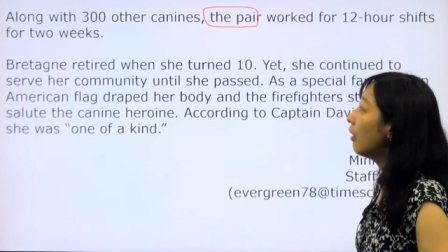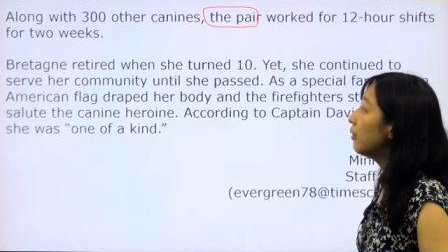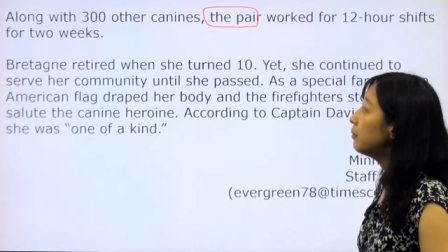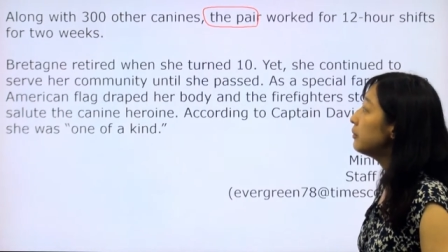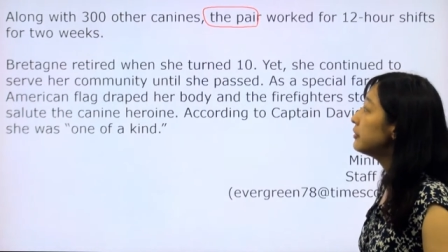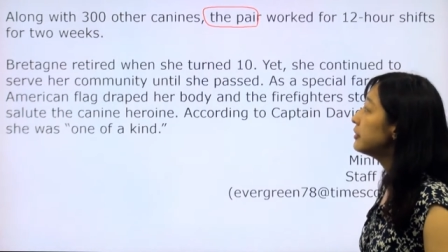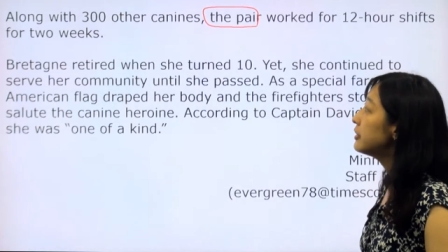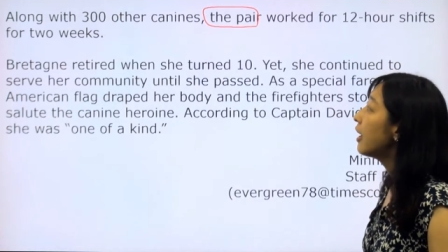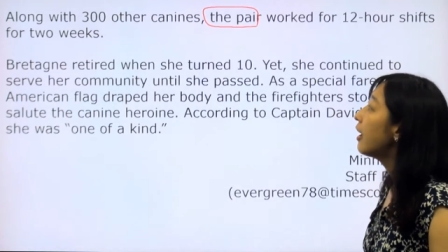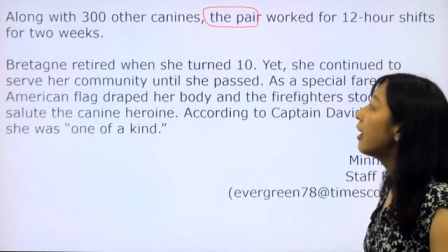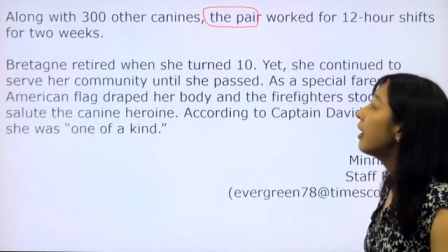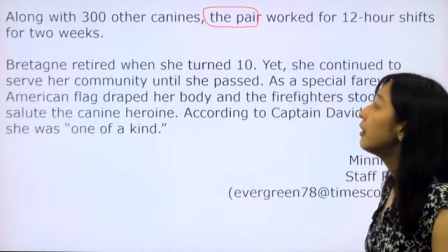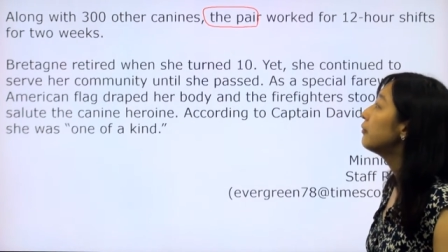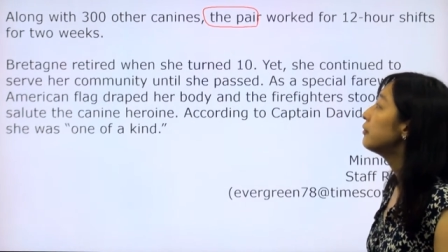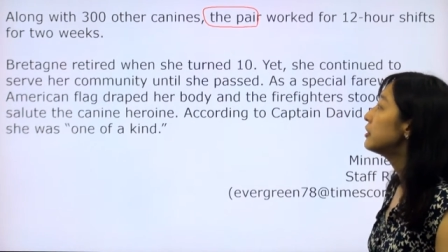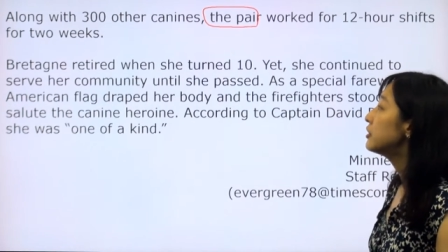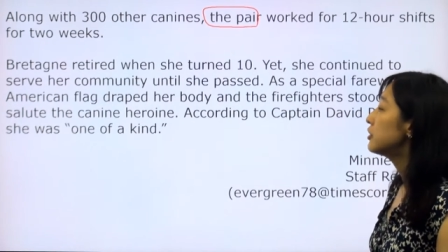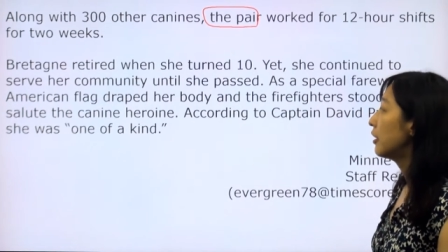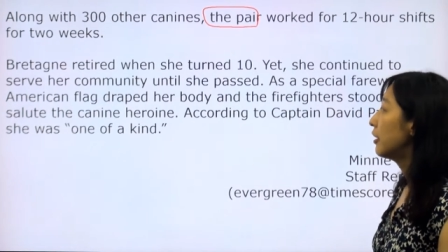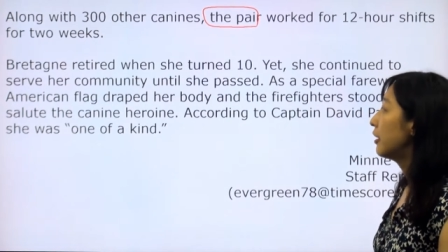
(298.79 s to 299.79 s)
Which Hung
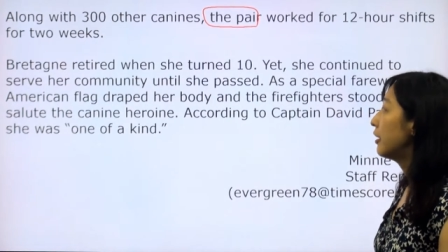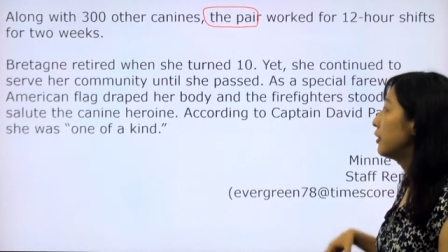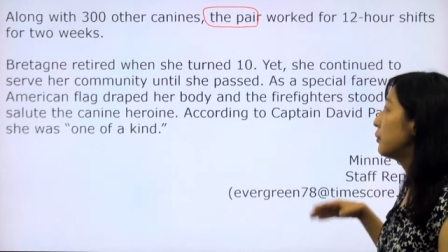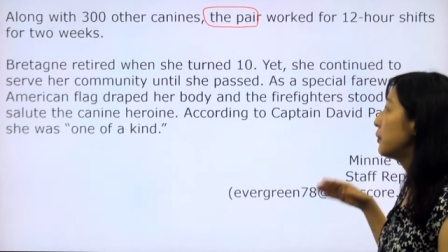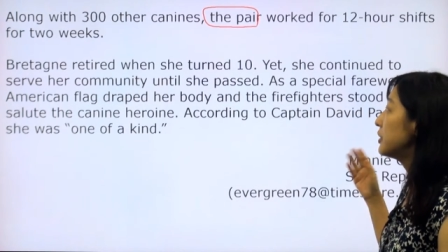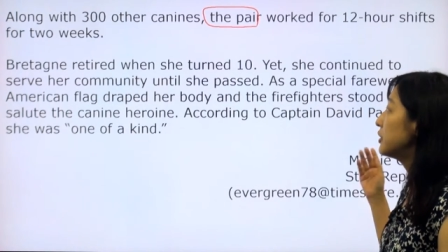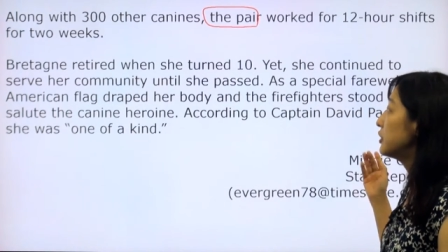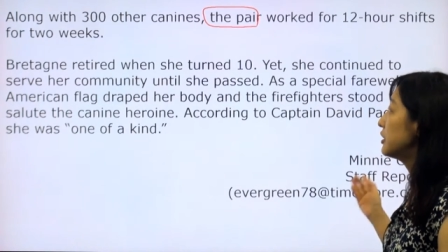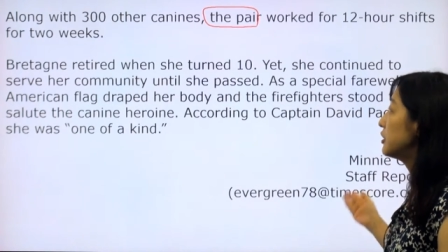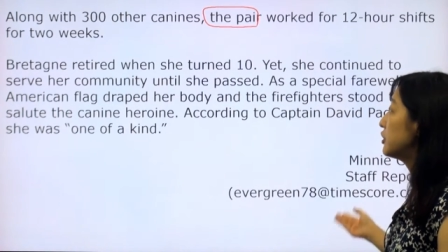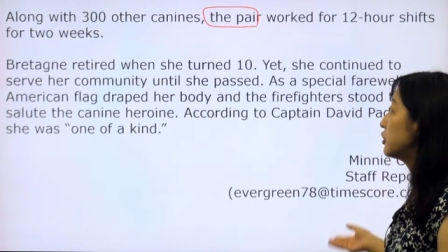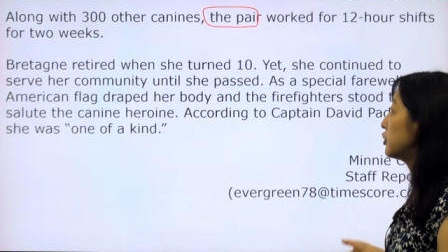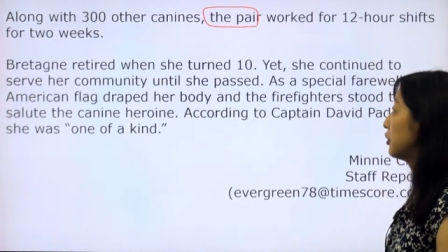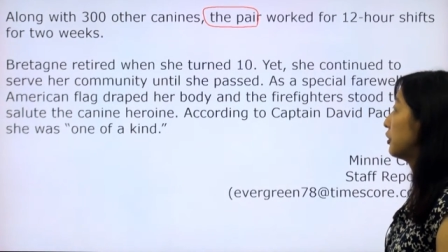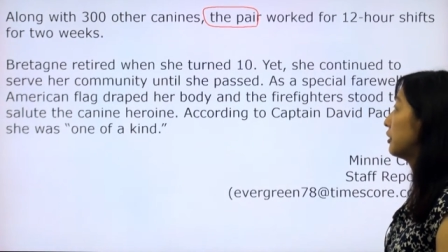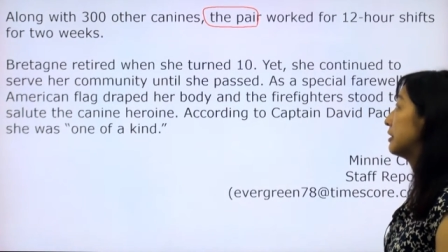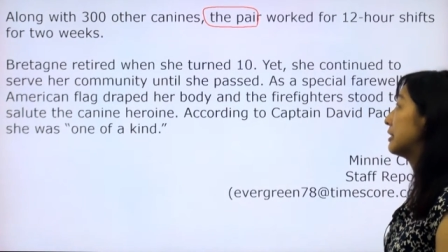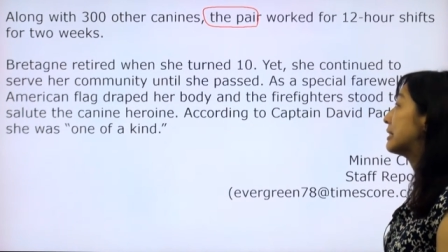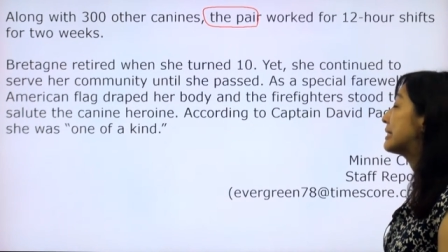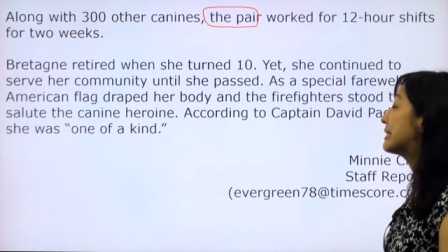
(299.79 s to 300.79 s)
retired when she
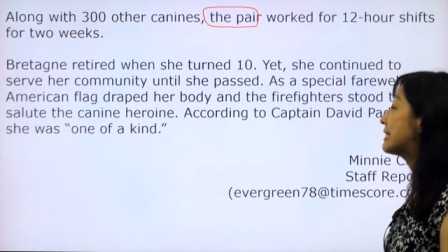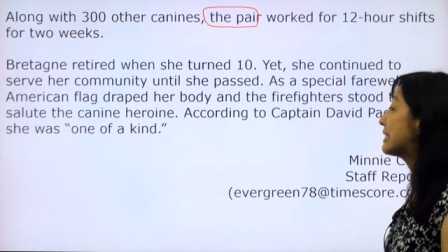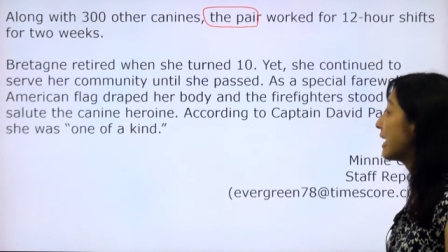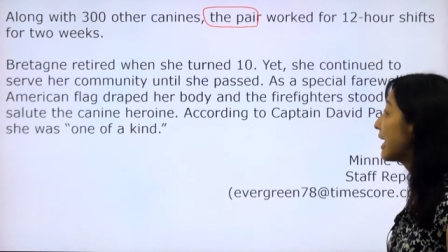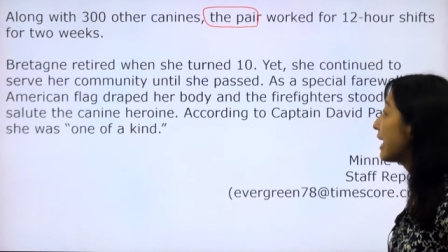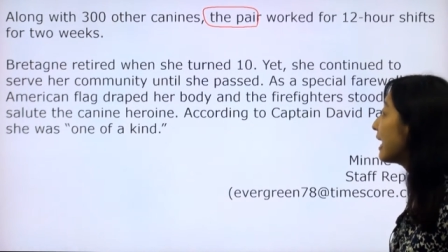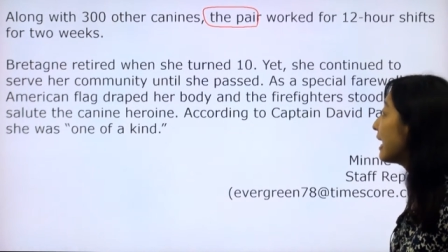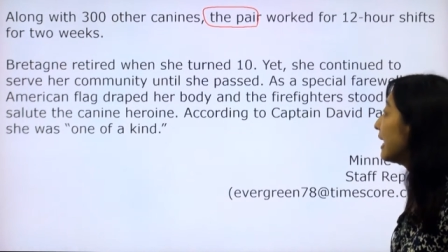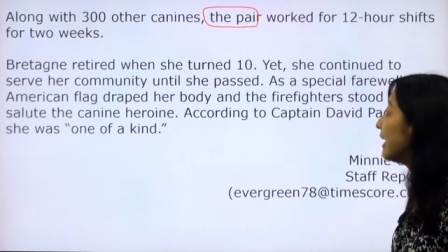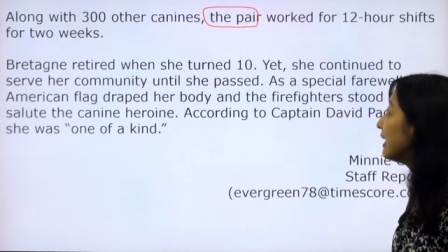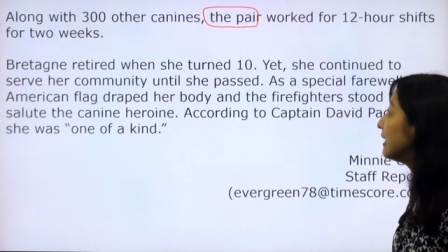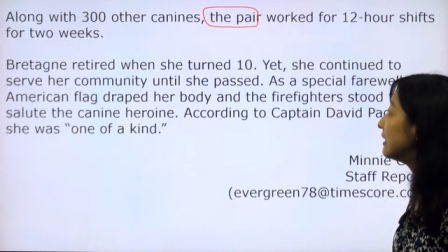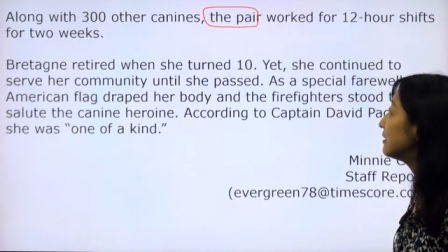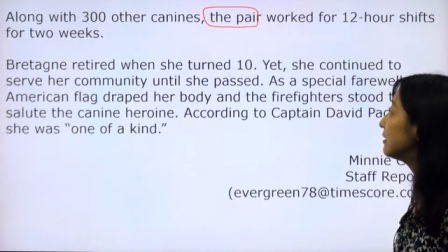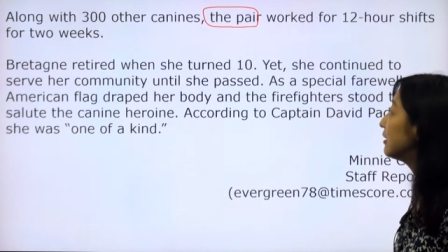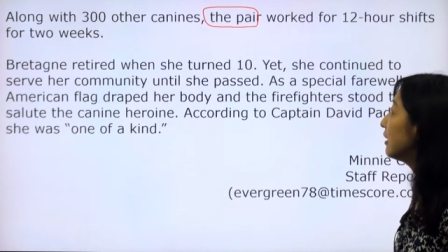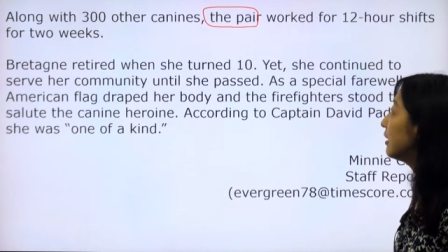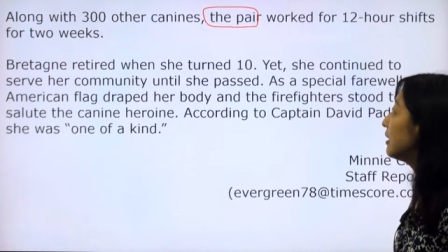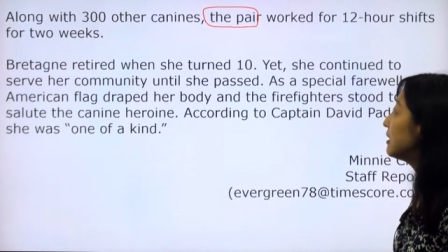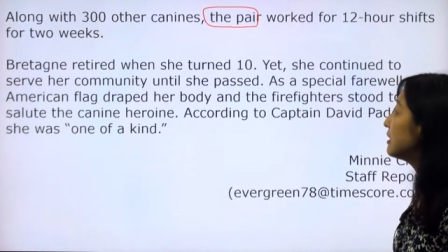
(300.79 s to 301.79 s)
turned 10.
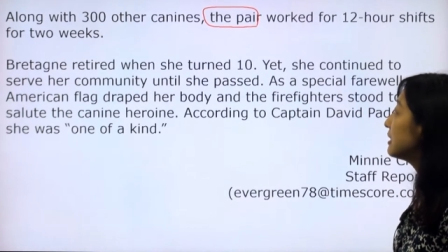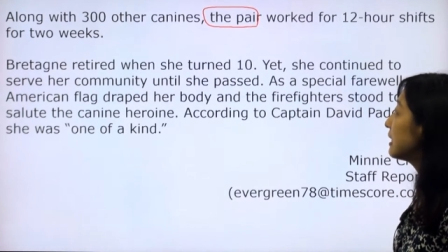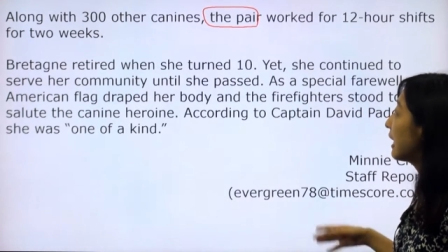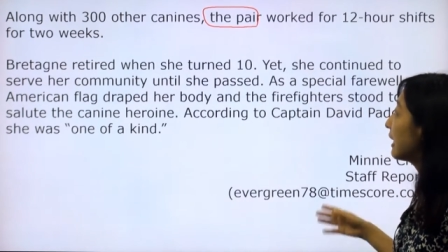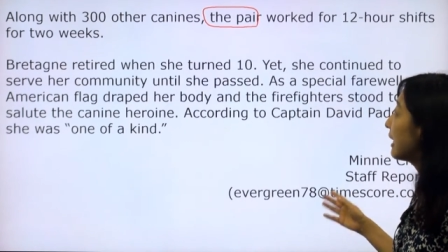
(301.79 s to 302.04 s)
자,